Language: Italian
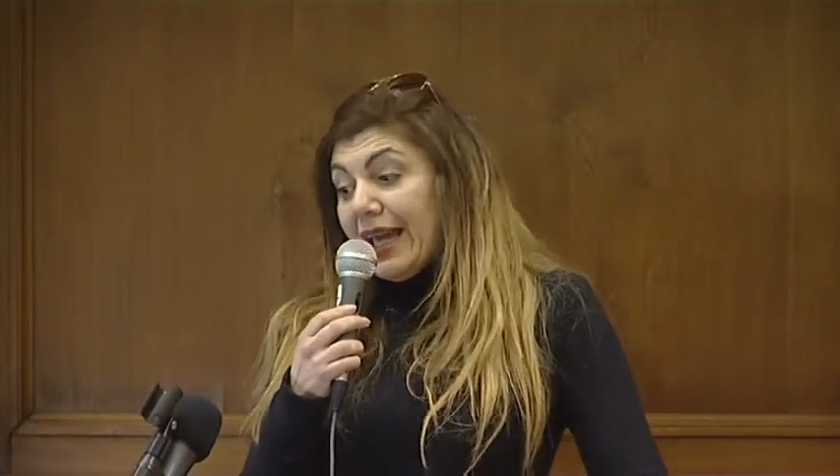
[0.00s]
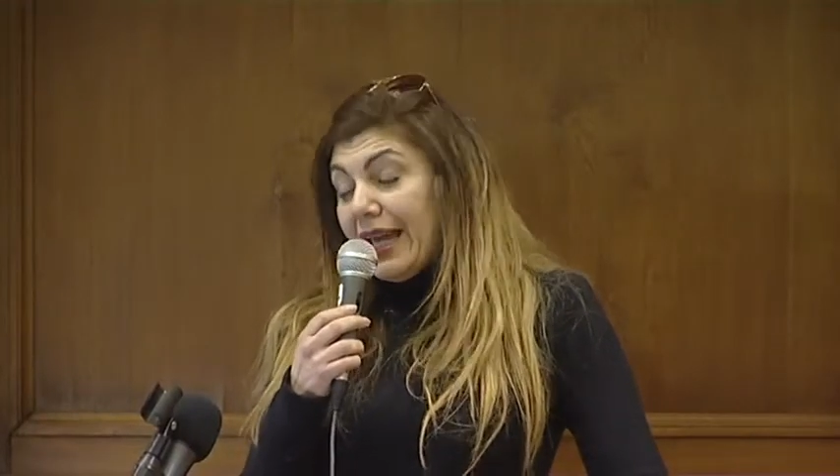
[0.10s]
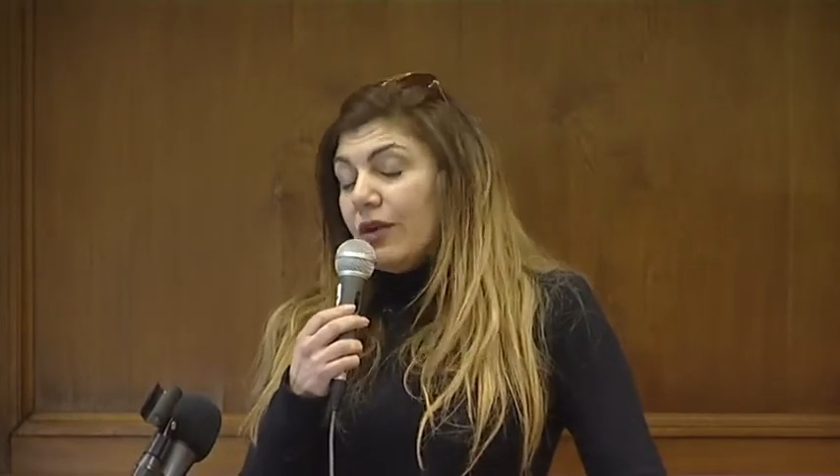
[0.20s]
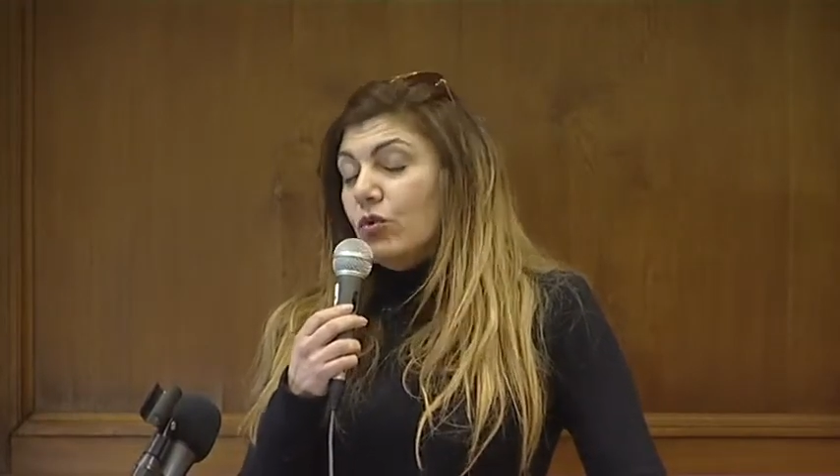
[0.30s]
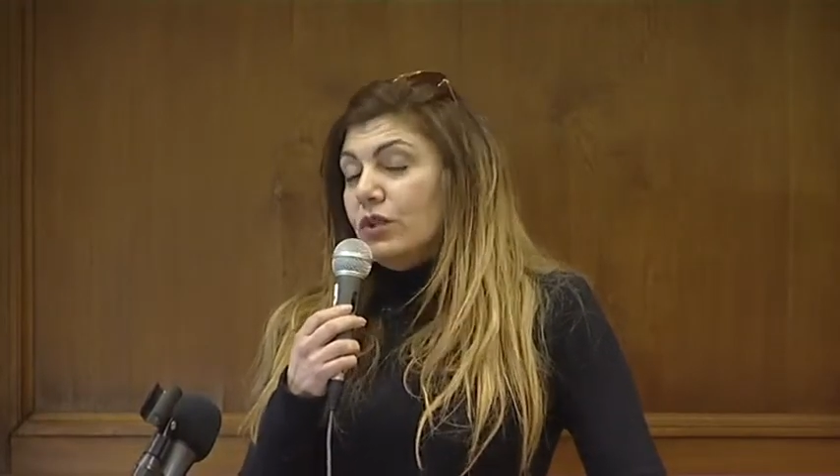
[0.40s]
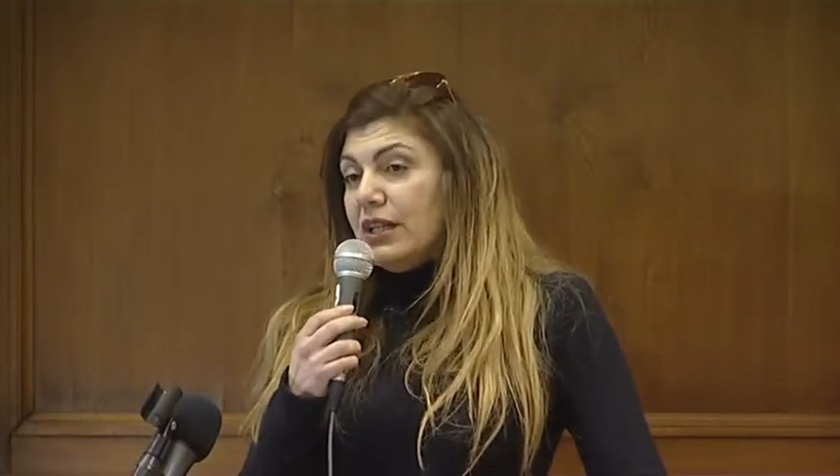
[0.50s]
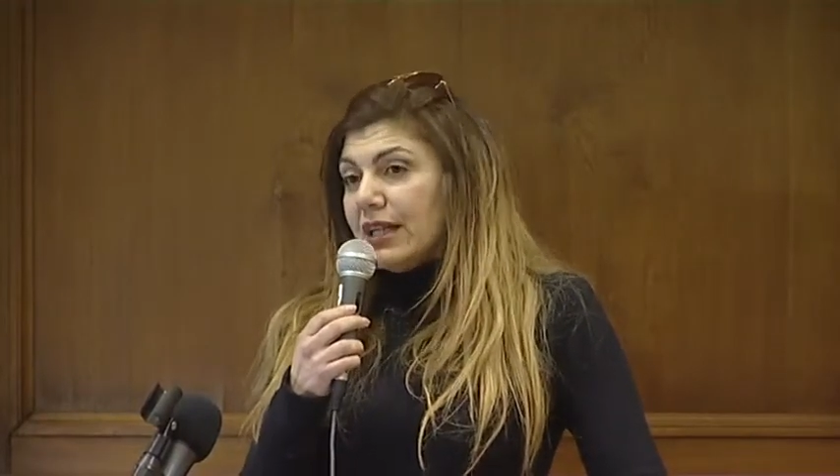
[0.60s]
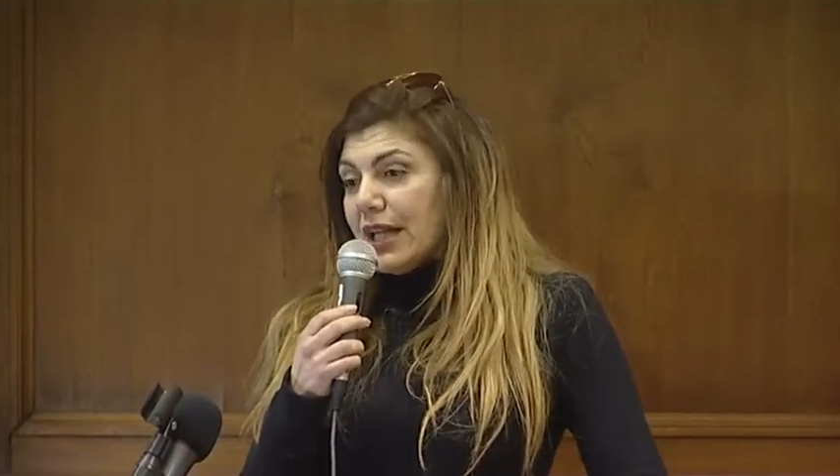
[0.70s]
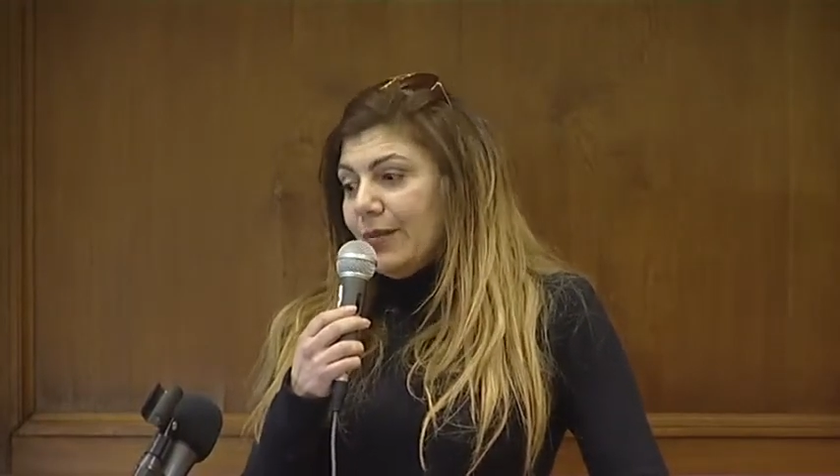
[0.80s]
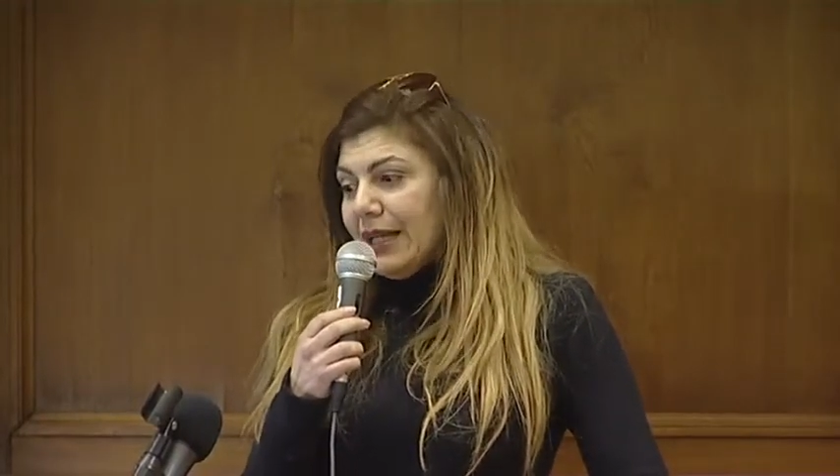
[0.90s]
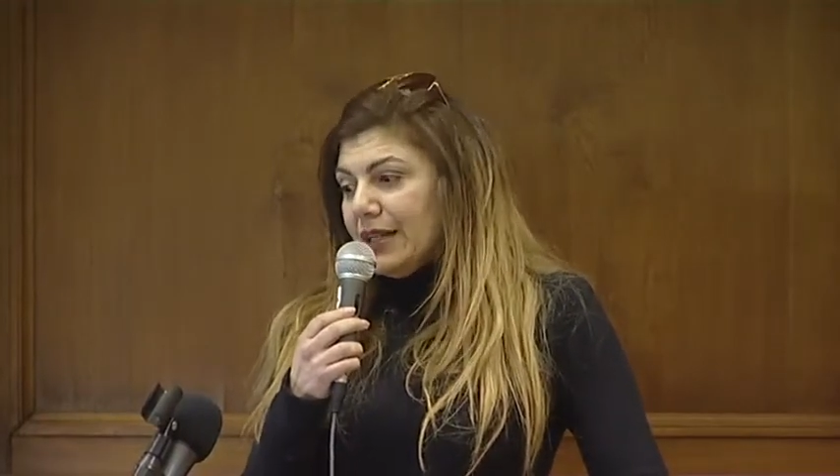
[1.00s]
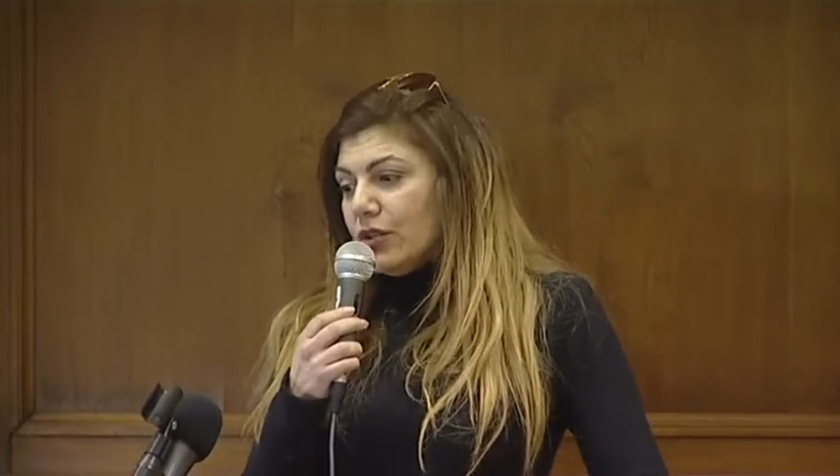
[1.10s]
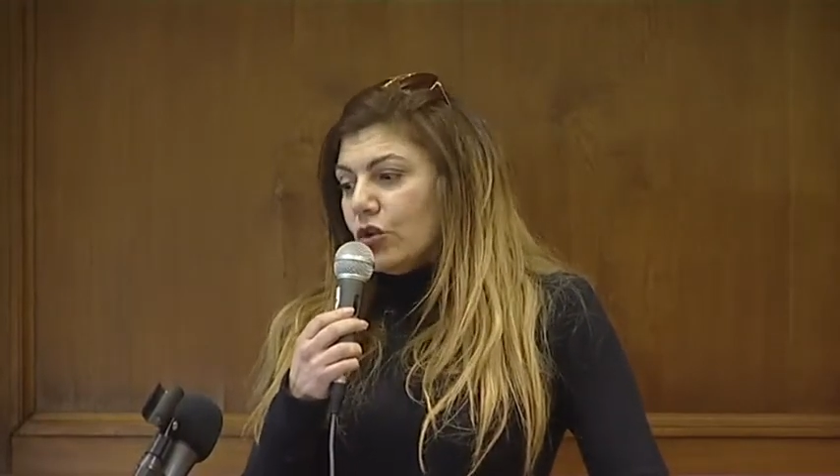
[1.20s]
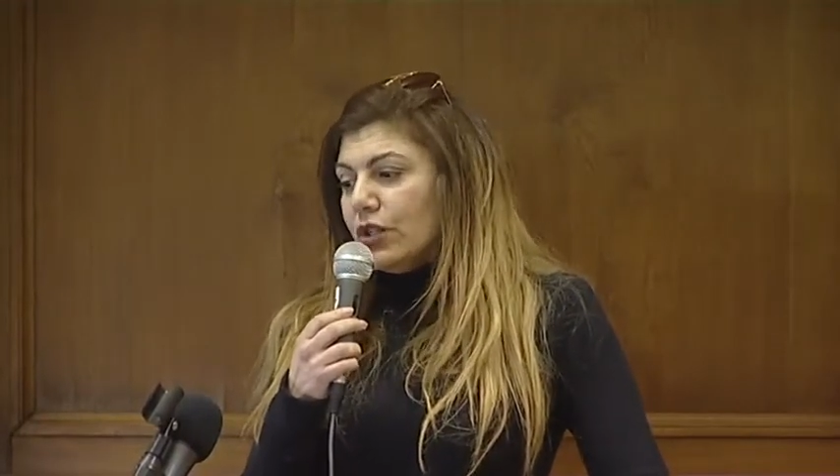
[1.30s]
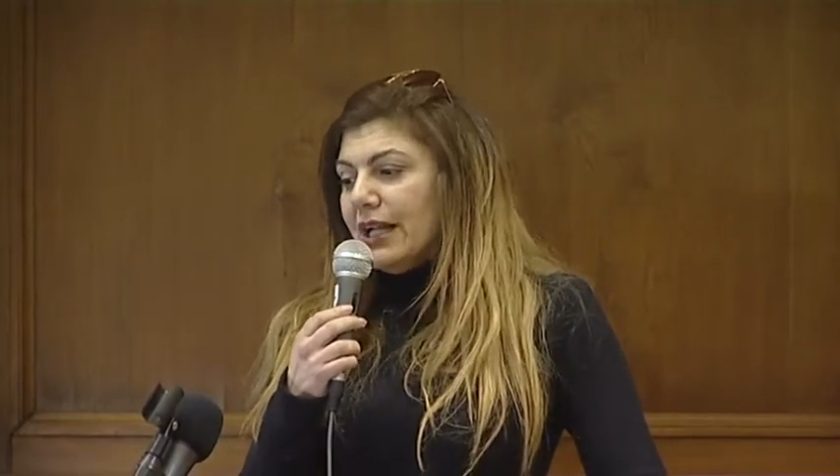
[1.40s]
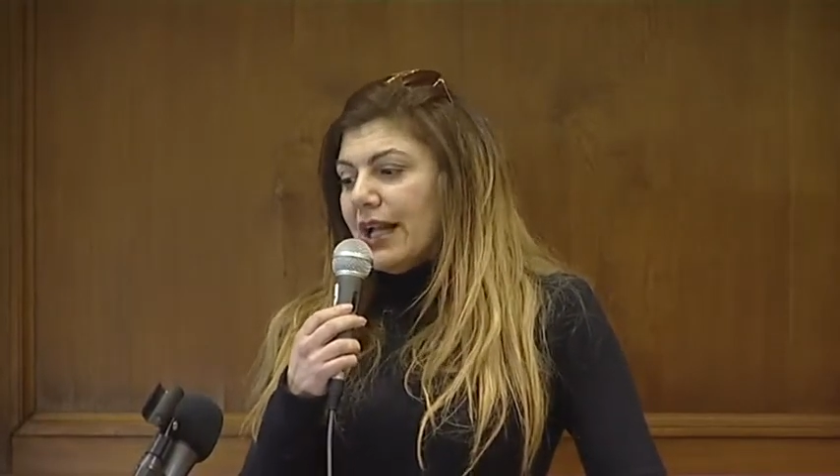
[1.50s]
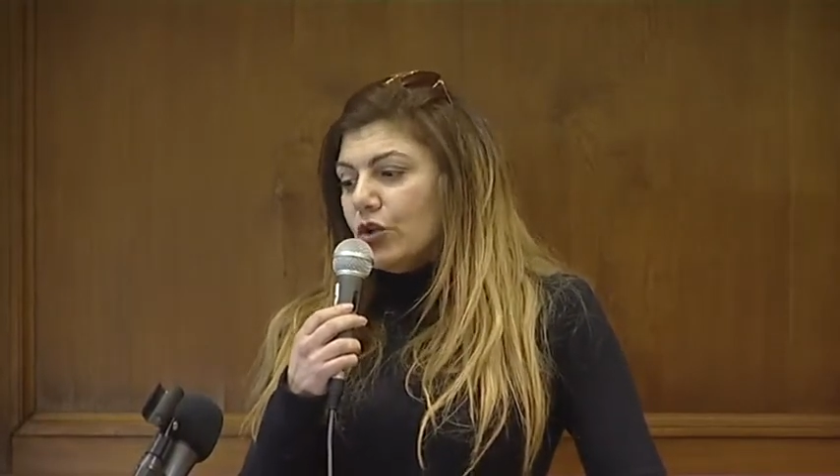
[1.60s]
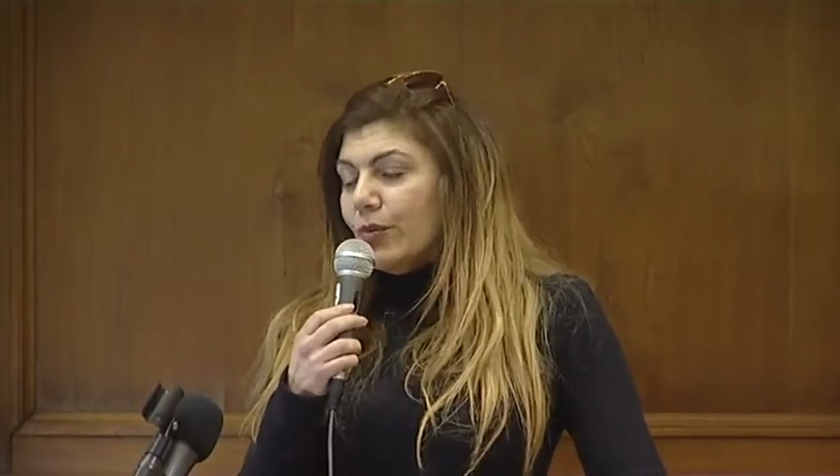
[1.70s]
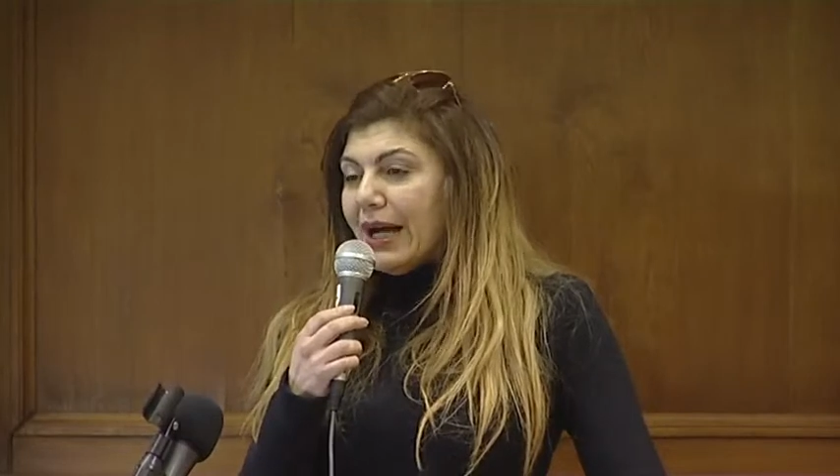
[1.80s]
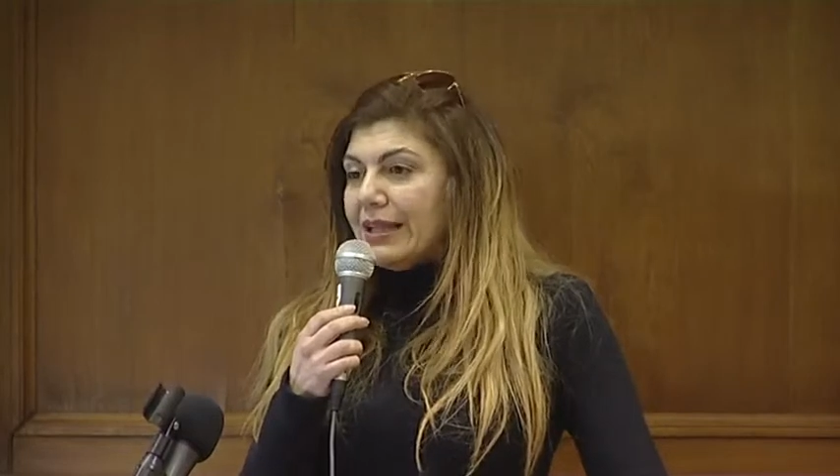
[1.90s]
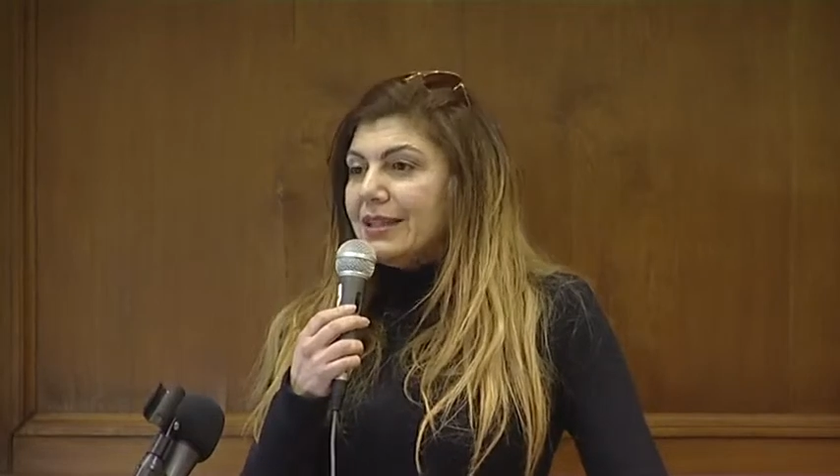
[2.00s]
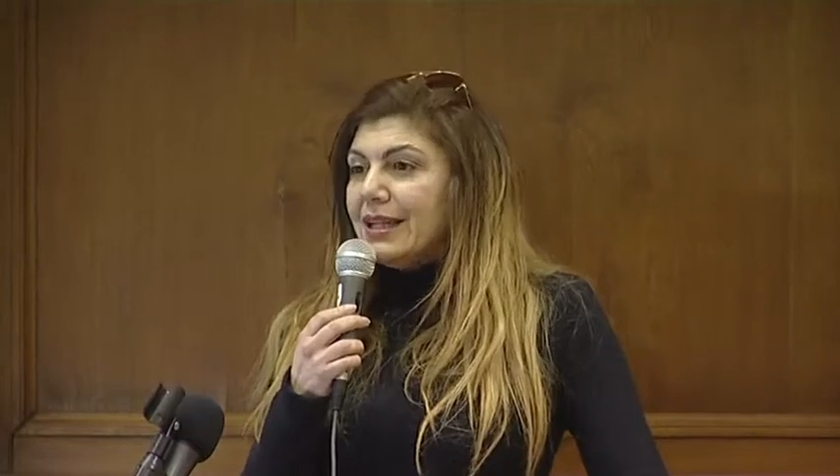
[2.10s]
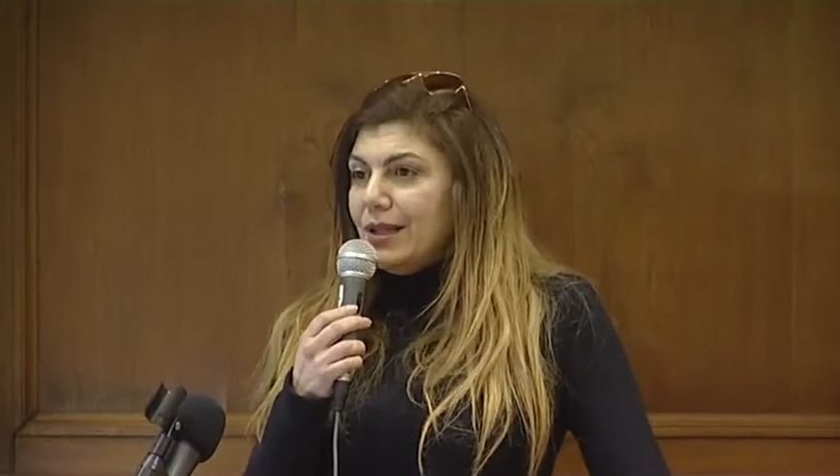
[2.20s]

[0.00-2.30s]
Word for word: e un incremento della domanda